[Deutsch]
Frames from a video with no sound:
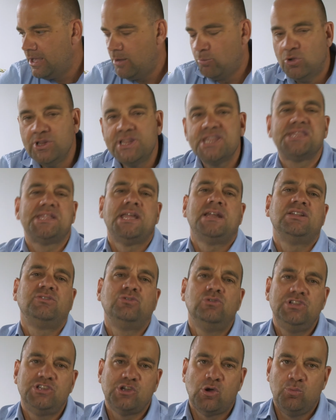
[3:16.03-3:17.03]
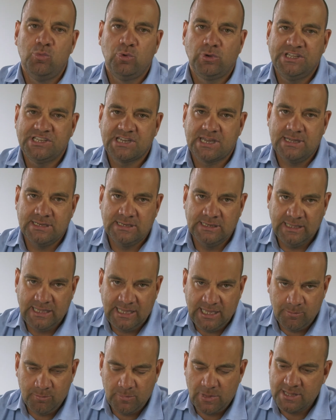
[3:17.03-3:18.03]
muss es da natürlich auch Möglichkeiten
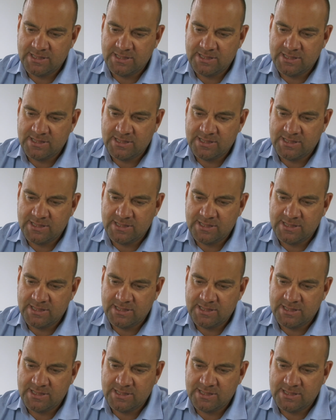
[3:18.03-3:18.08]
geben.